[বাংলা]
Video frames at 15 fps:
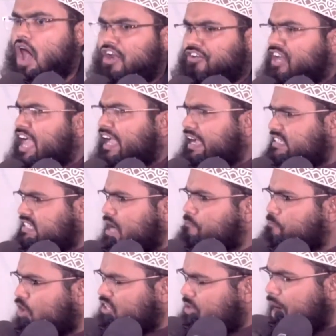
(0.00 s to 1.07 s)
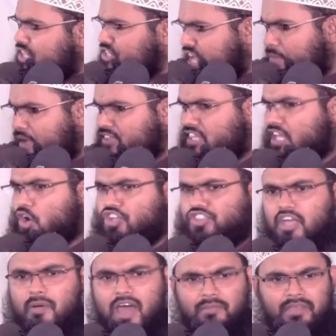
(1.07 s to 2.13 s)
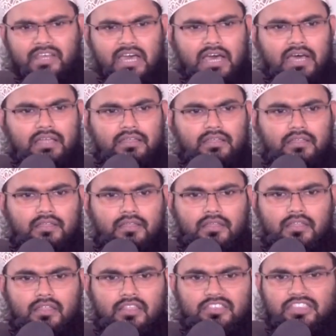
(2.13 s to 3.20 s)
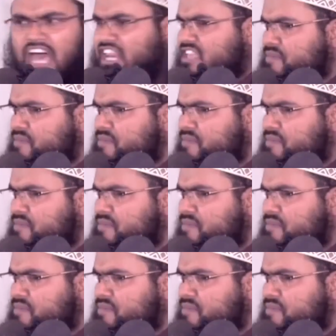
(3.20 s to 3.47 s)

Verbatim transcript: অন্যায় কাজের প্রতিবাদ ব্যক্তি করতে পারবে না তার